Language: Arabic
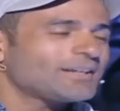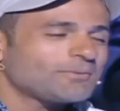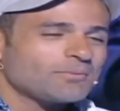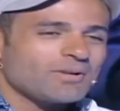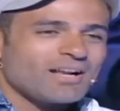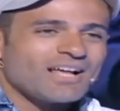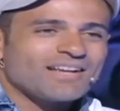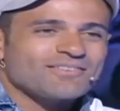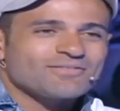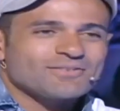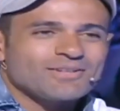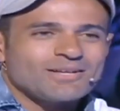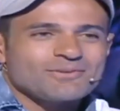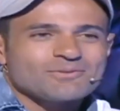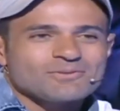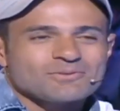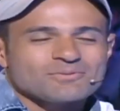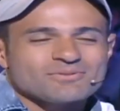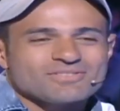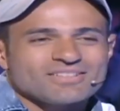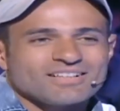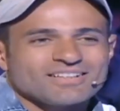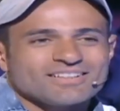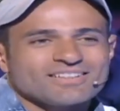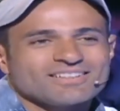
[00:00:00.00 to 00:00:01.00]
يا ما انا عارف ان احنا
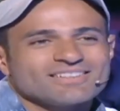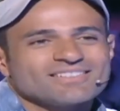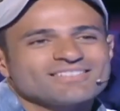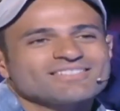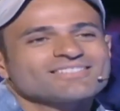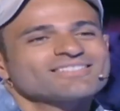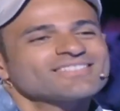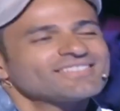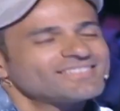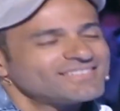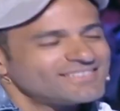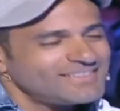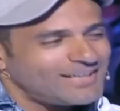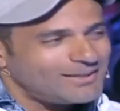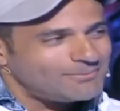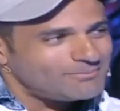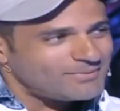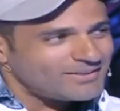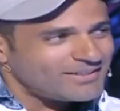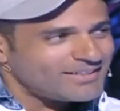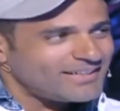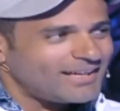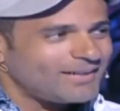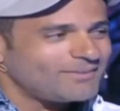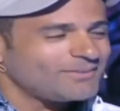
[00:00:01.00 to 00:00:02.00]
مش هنسجل يا
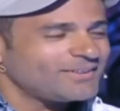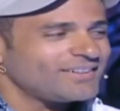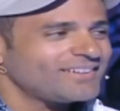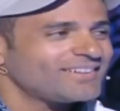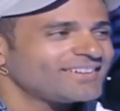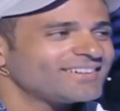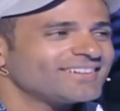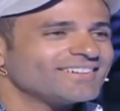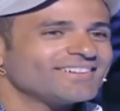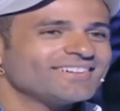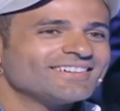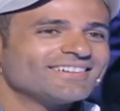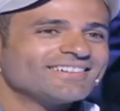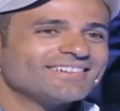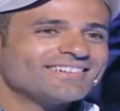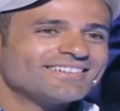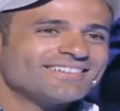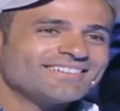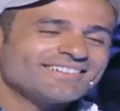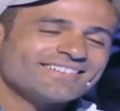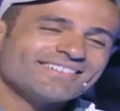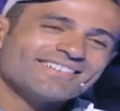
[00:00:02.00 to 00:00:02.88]
عم ريح طب اقول لك حاجه